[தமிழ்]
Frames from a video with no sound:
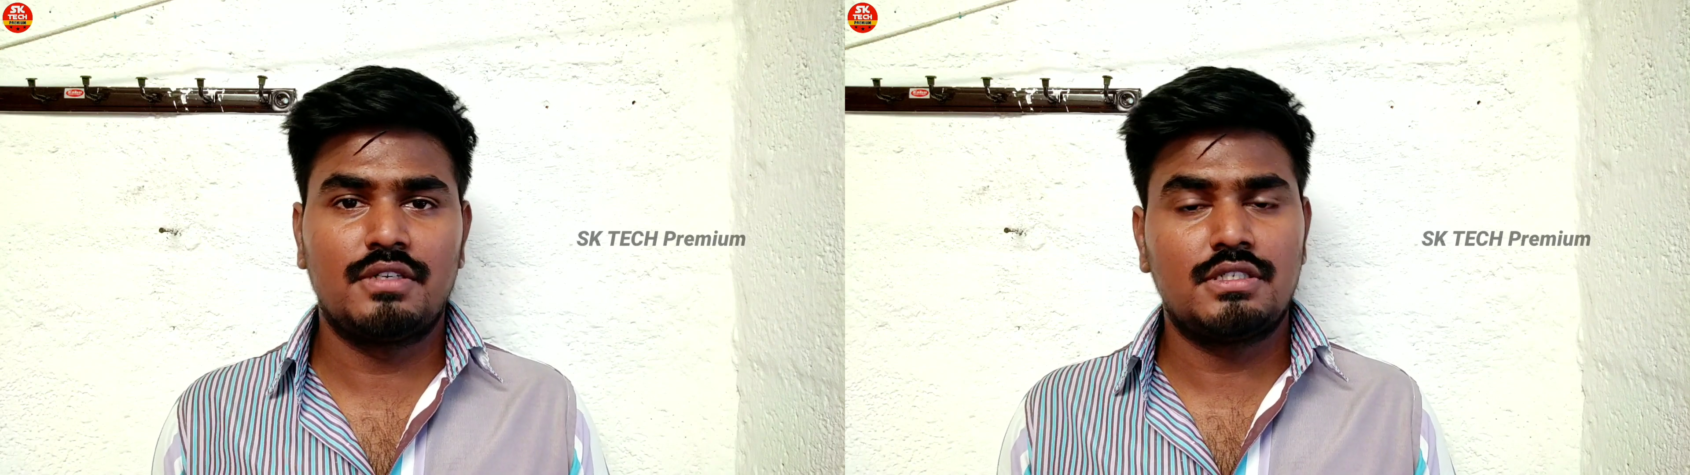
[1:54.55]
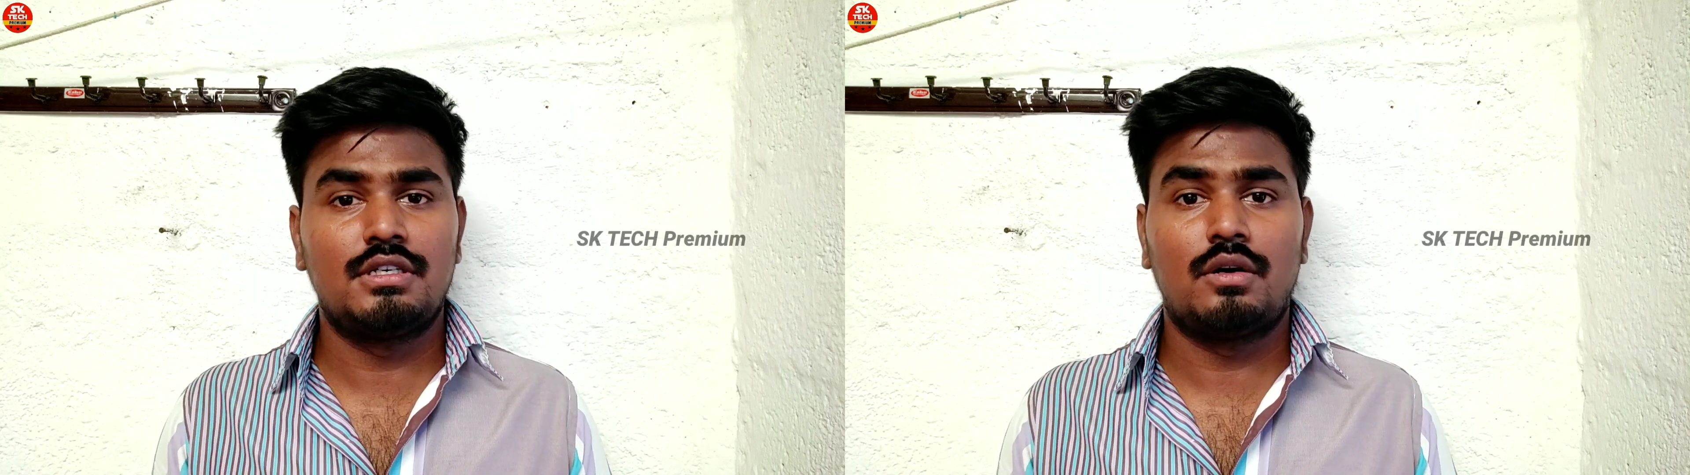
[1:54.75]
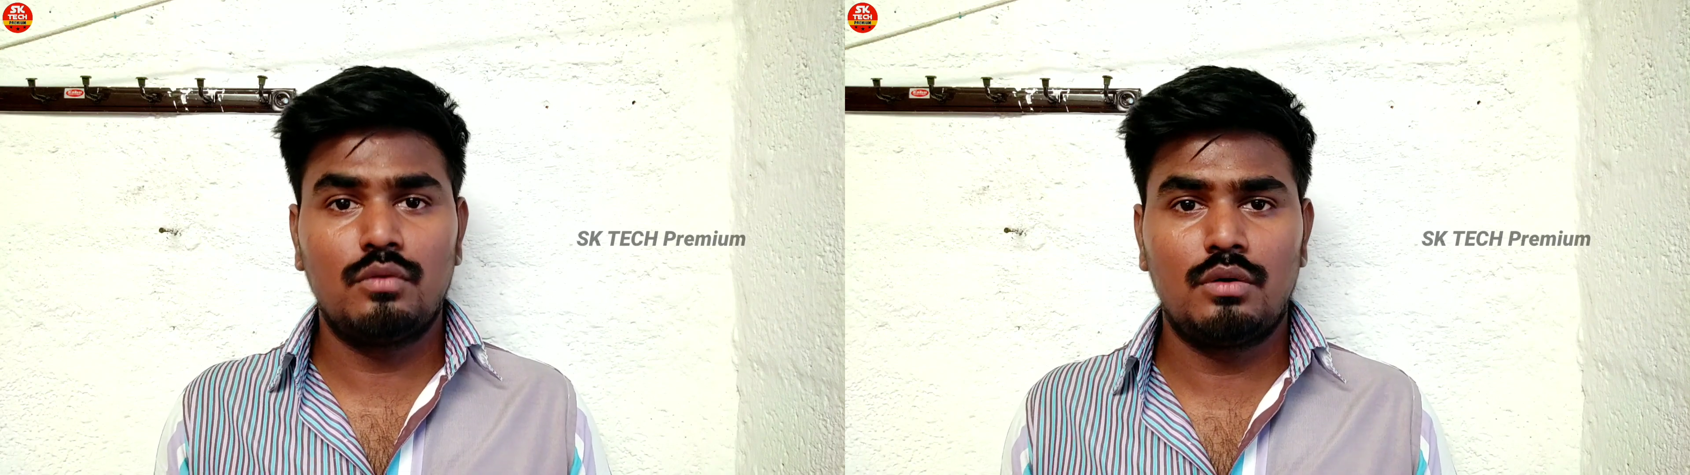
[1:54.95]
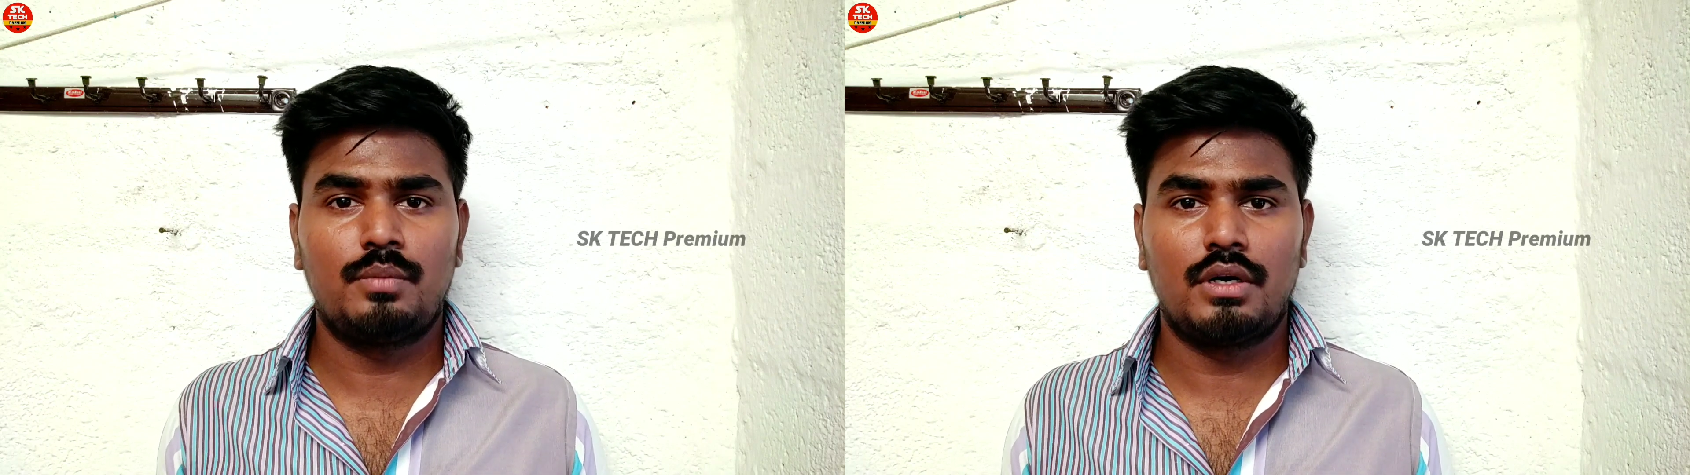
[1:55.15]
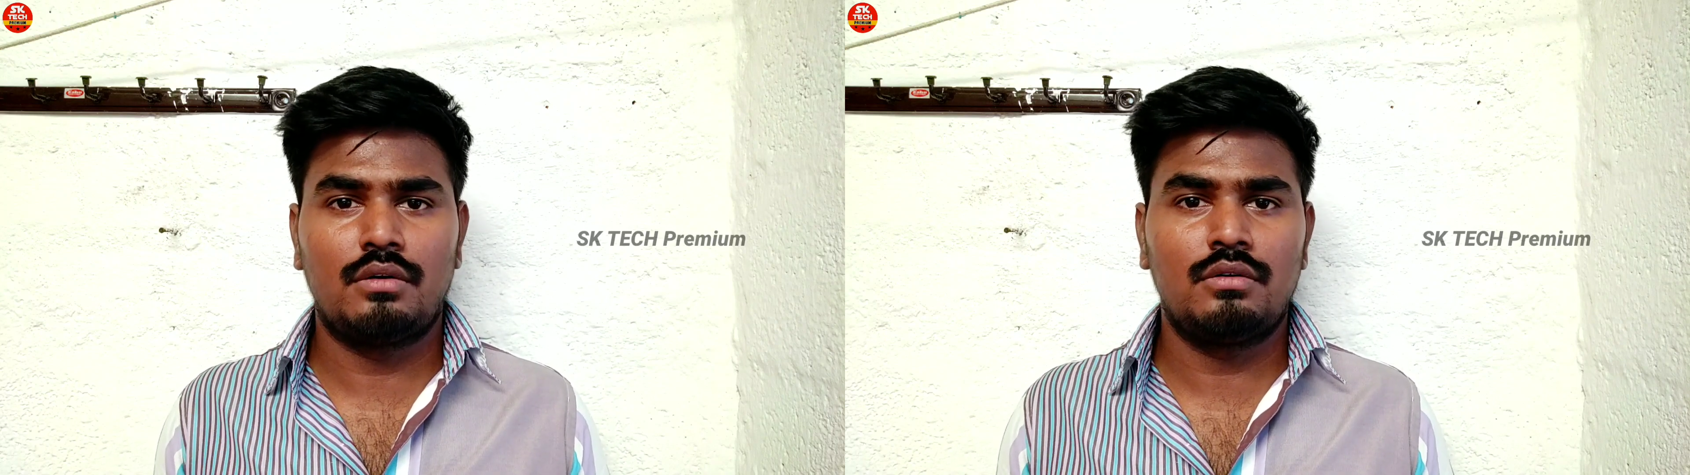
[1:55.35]
ஃபஸ்ட்டு
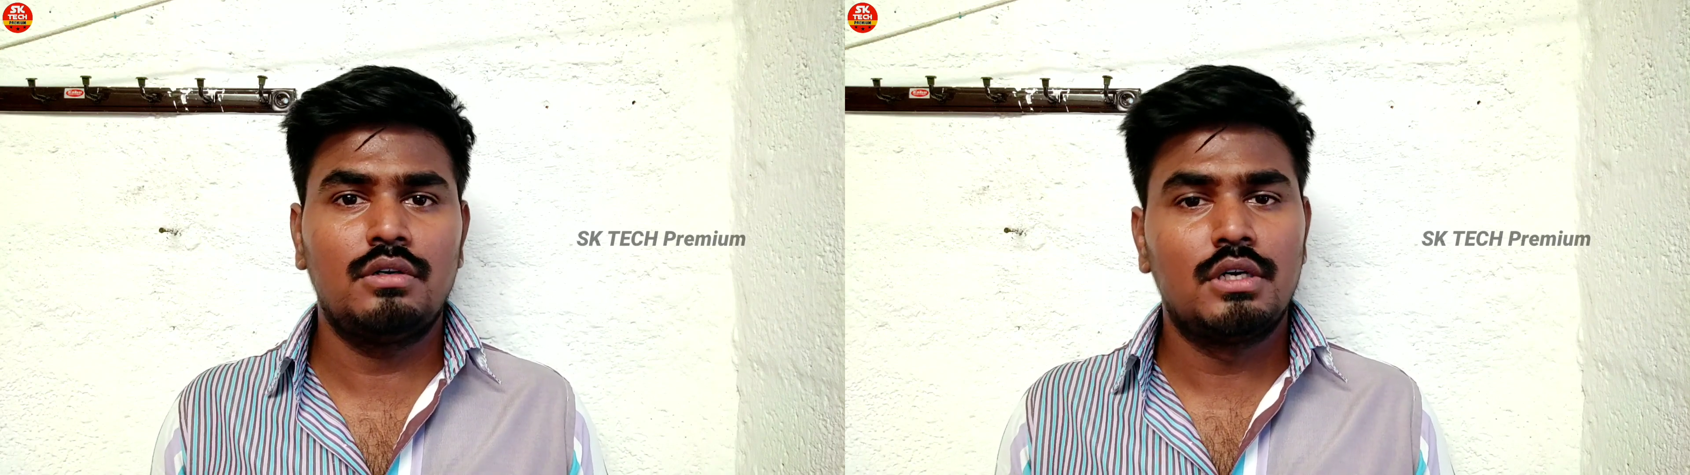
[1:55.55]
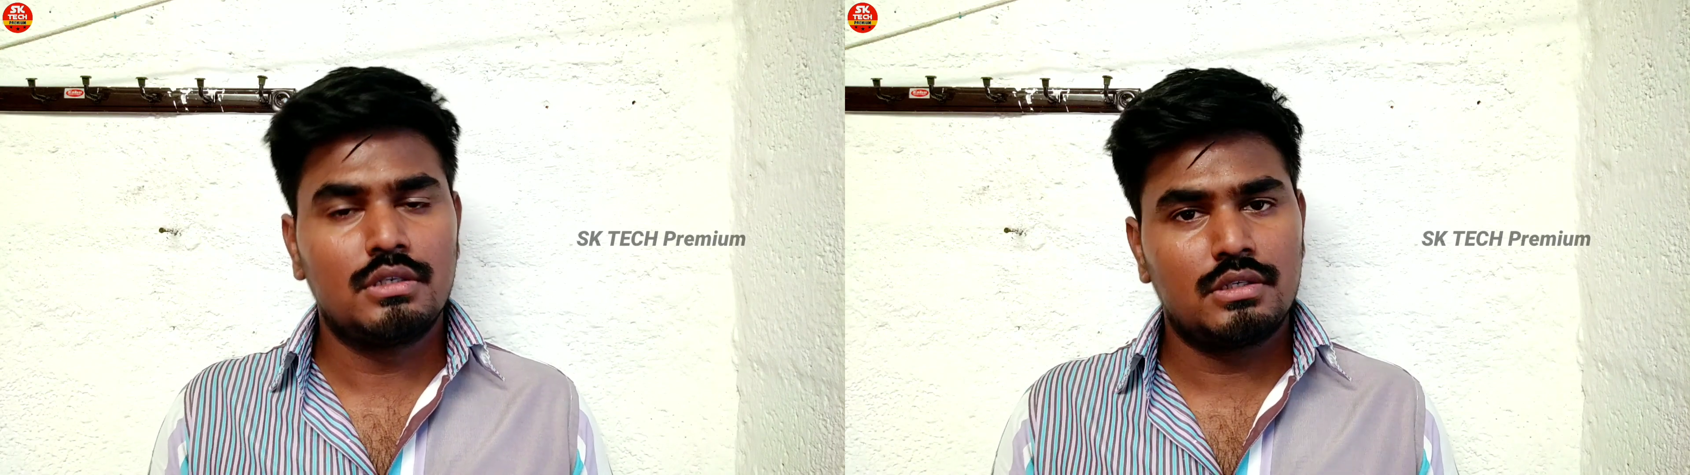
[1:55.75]
டவுன்லோட் பண்ணணும்